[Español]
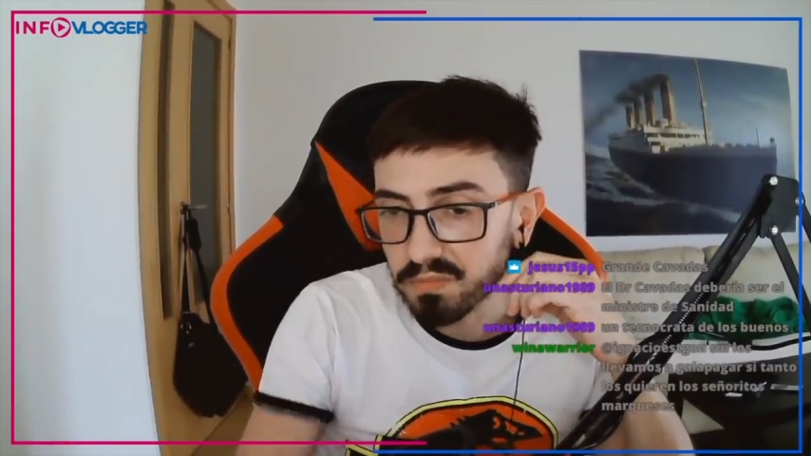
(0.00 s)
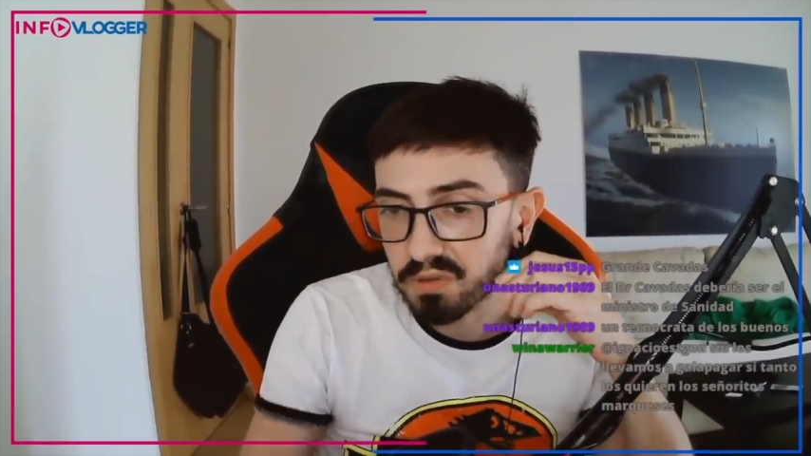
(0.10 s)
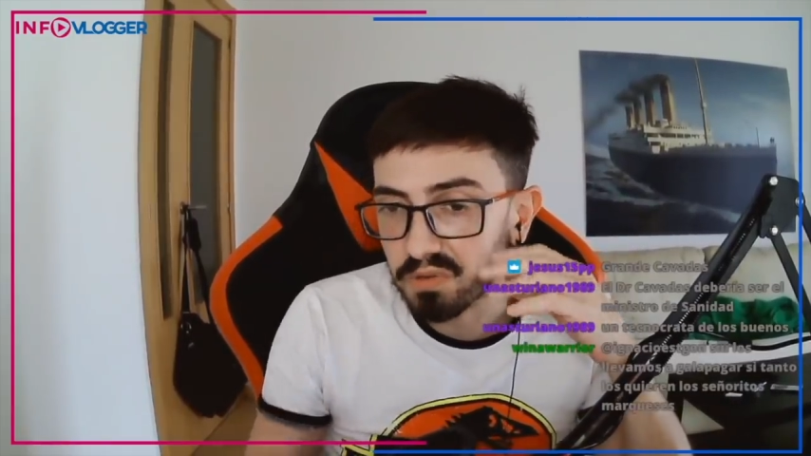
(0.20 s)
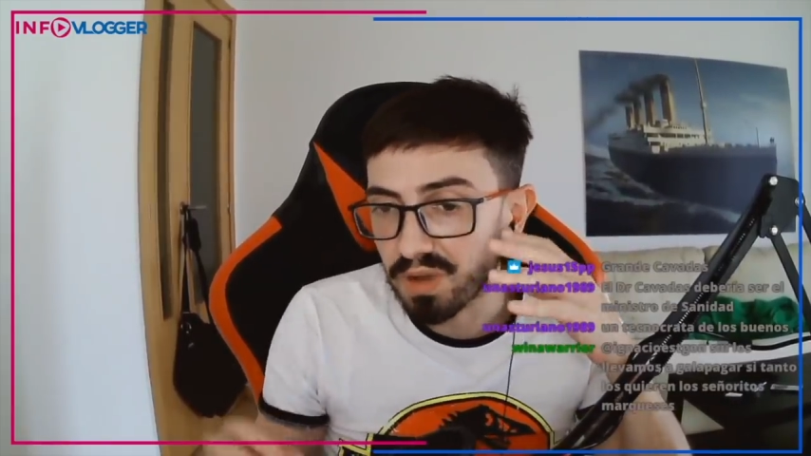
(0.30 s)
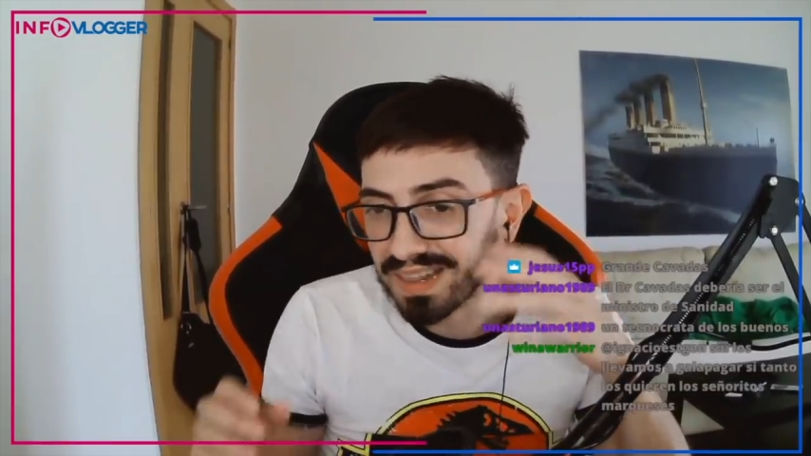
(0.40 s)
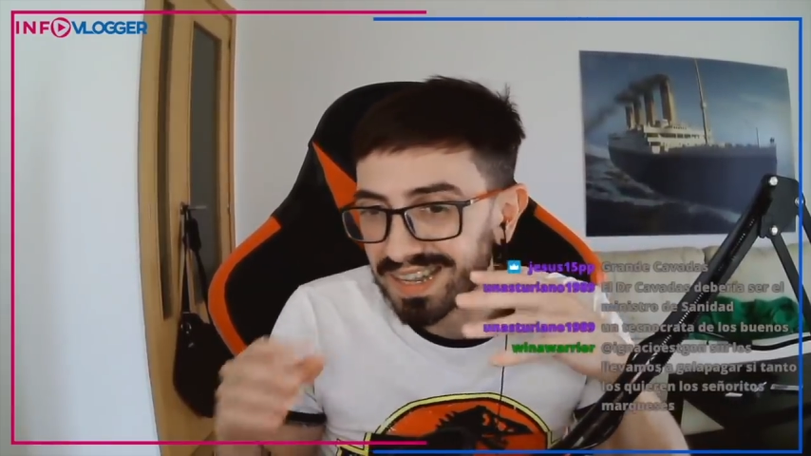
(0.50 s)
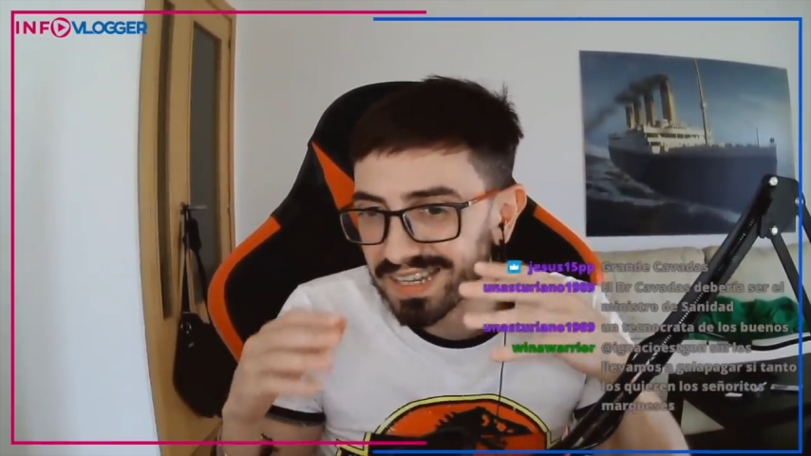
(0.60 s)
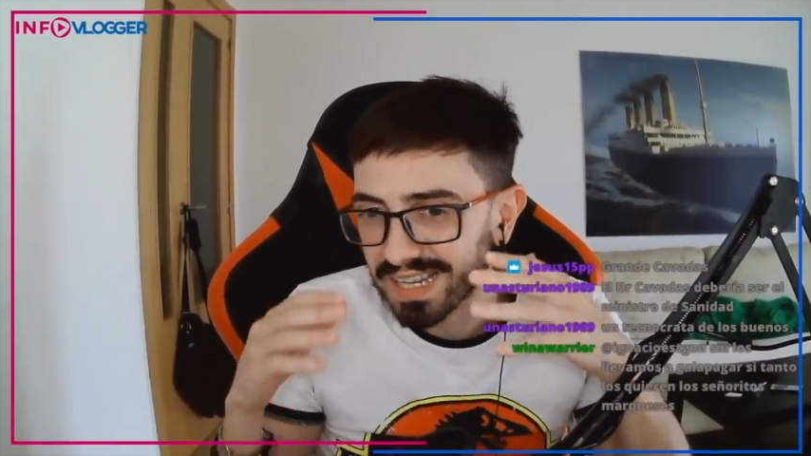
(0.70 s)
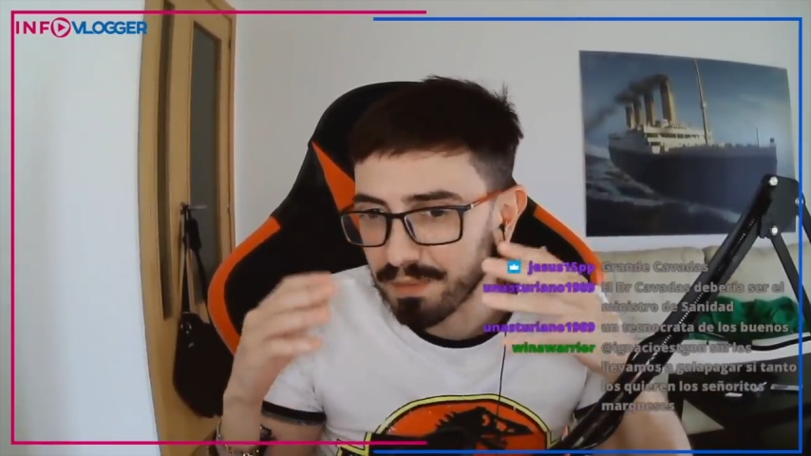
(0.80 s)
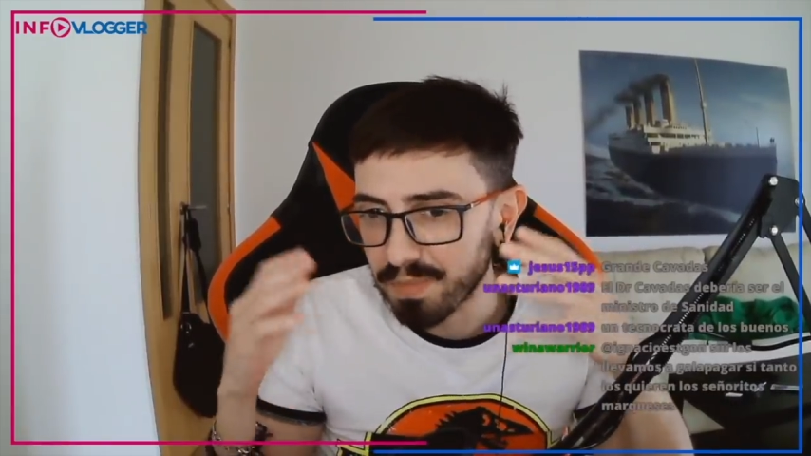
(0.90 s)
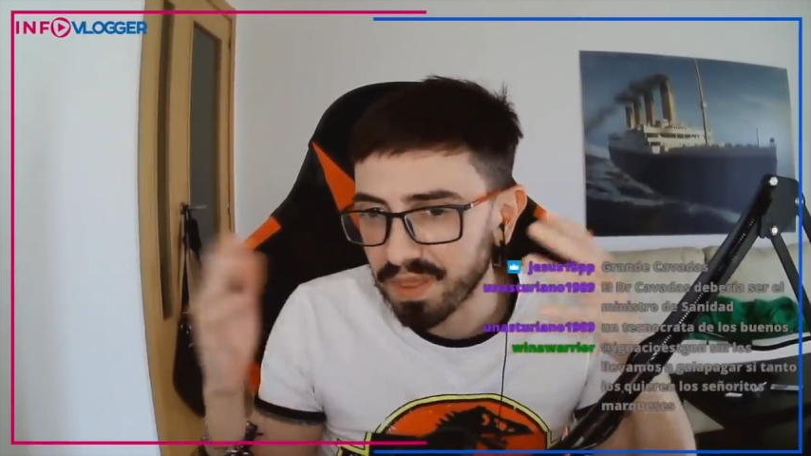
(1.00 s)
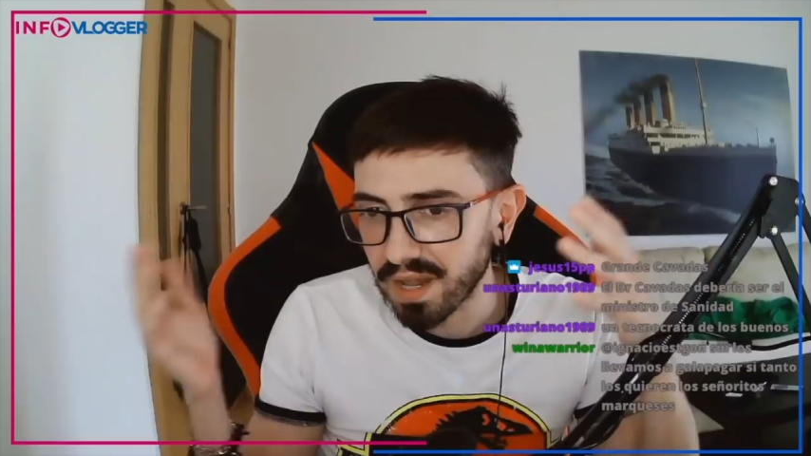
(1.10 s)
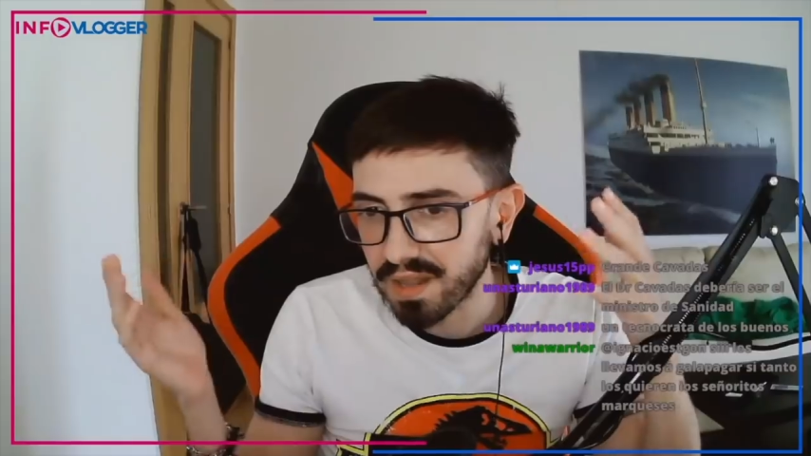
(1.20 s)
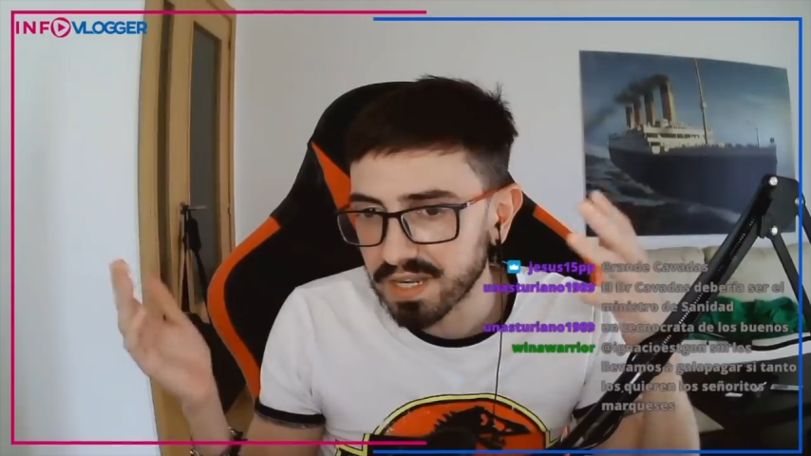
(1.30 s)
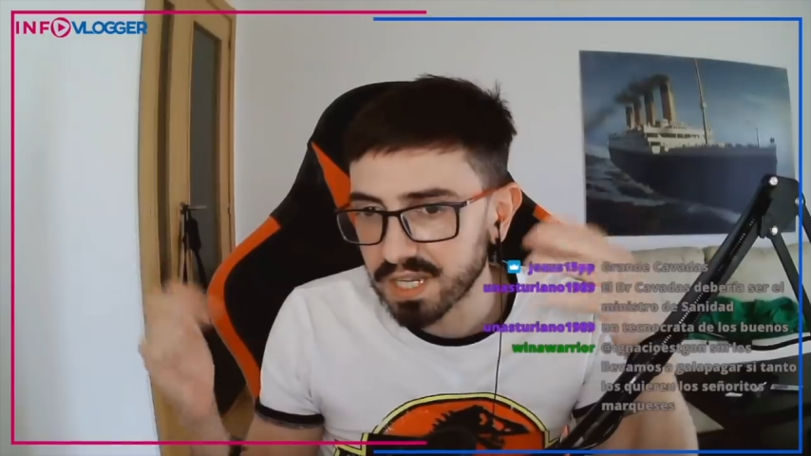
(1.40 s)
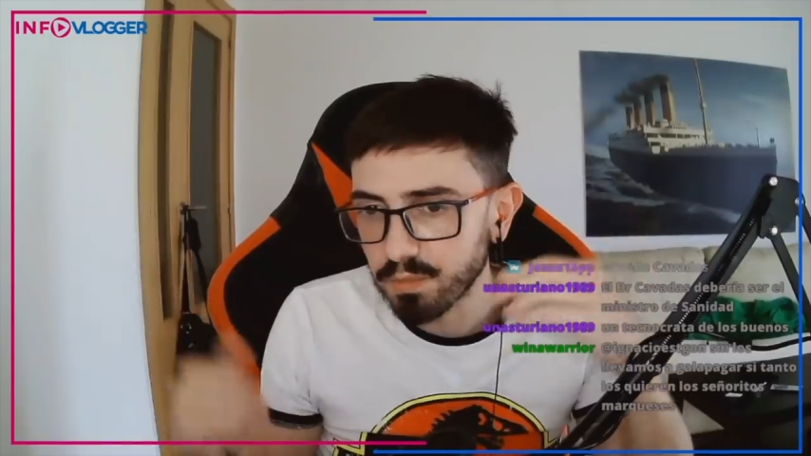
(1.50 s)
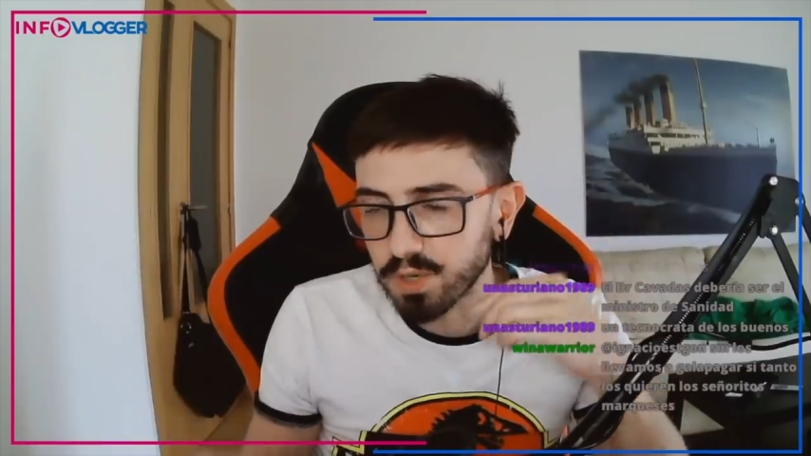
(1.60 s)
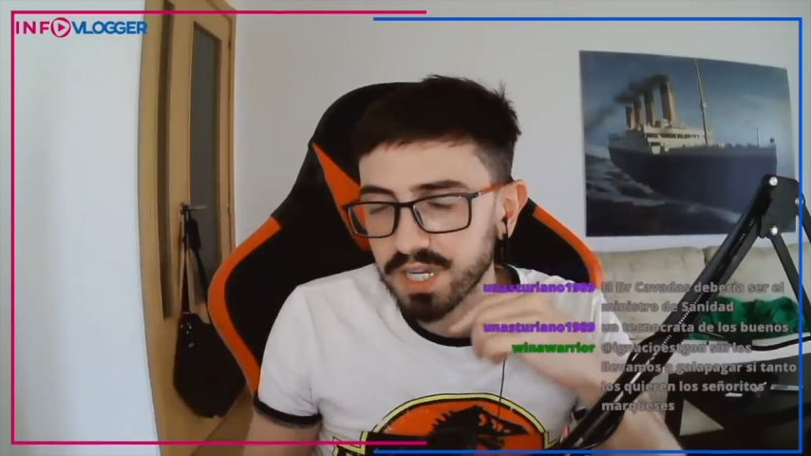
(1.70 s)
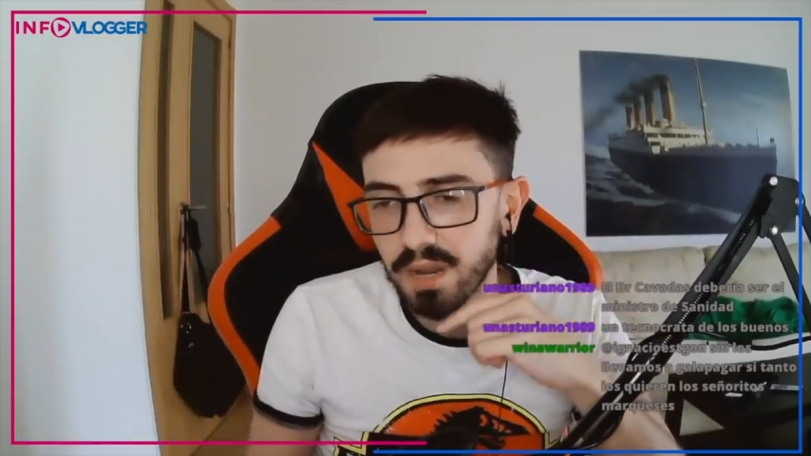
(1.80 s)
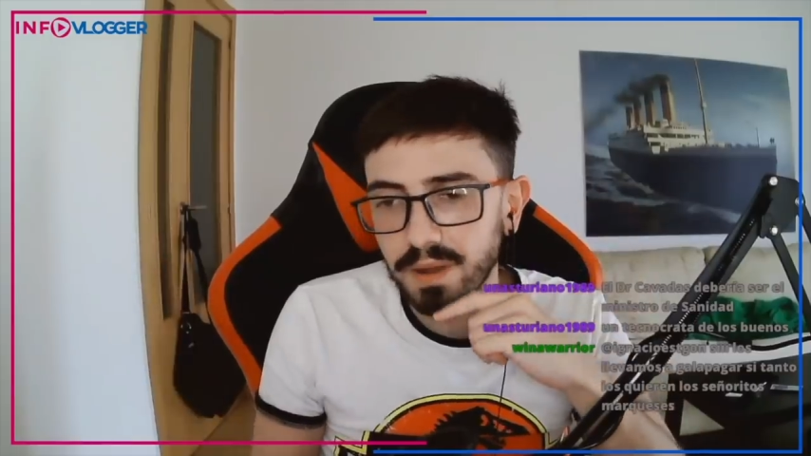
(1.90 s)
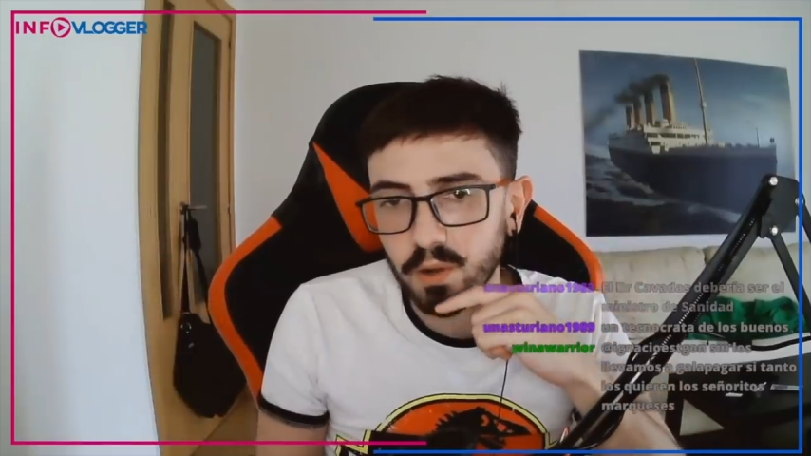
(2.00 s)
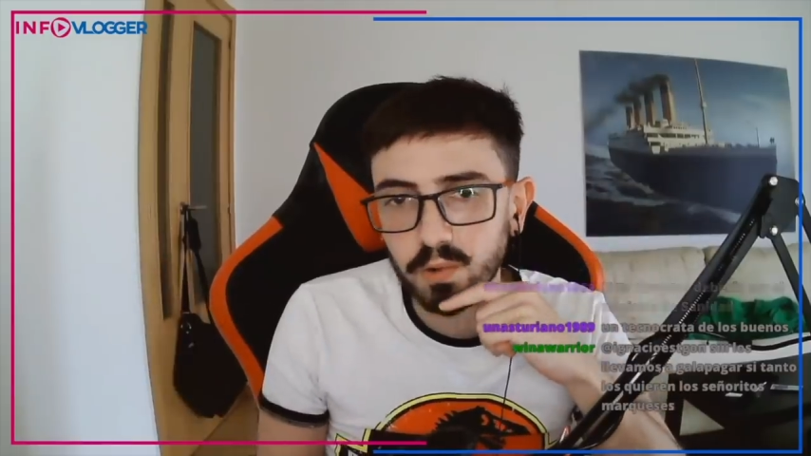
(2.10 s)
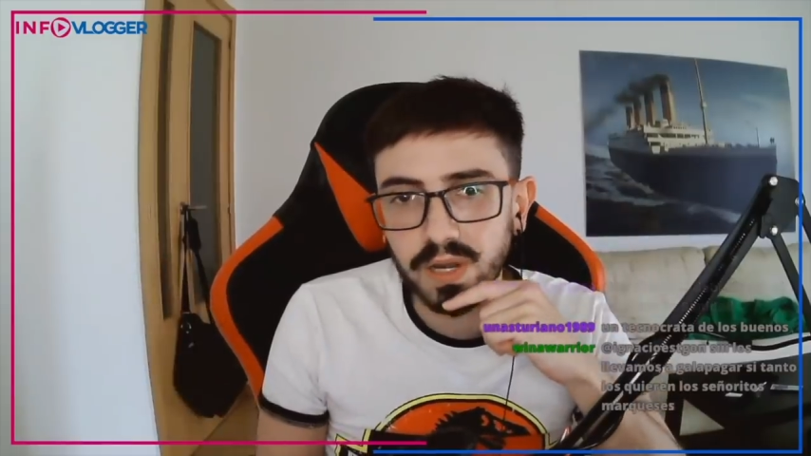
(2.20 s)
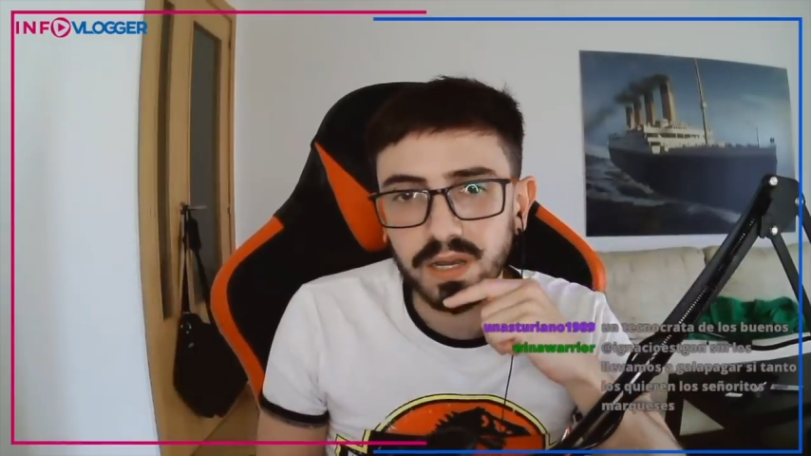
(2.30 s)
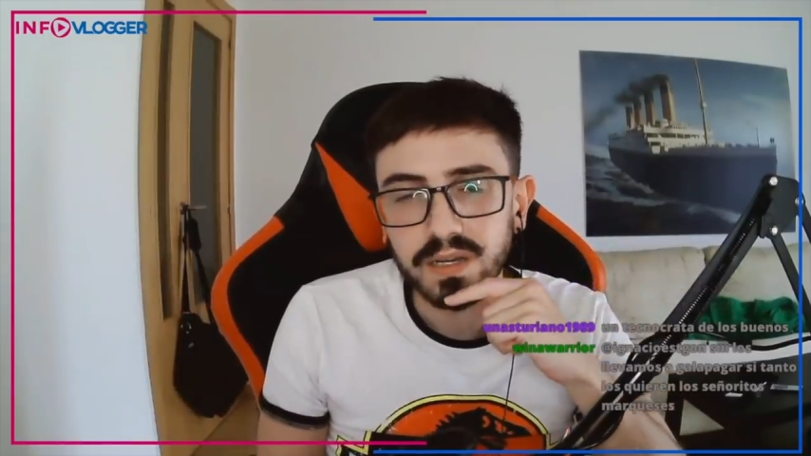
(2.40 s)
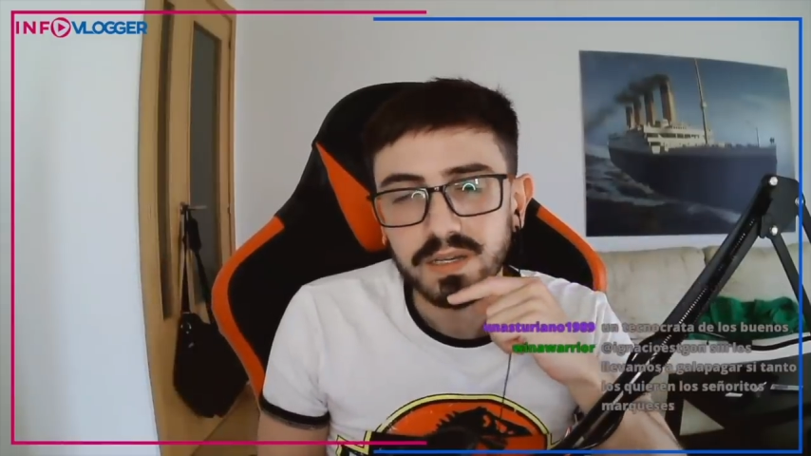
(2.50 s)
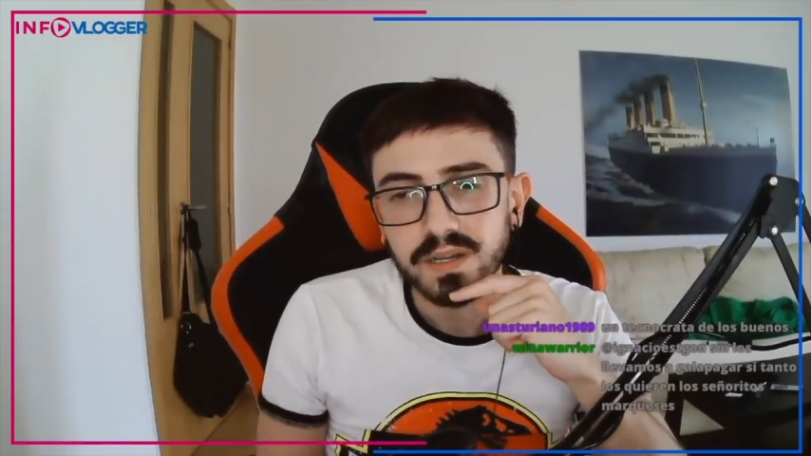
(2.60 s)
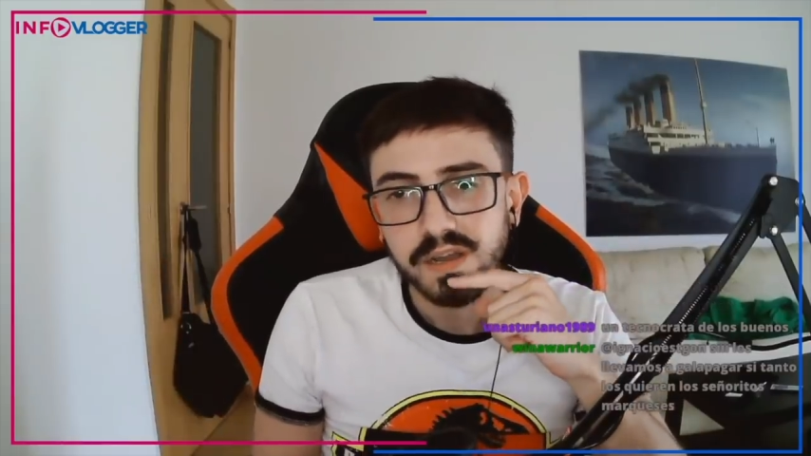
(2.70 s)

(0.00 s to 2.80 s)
cuando antes de que empezara a distribuirse la vacuna,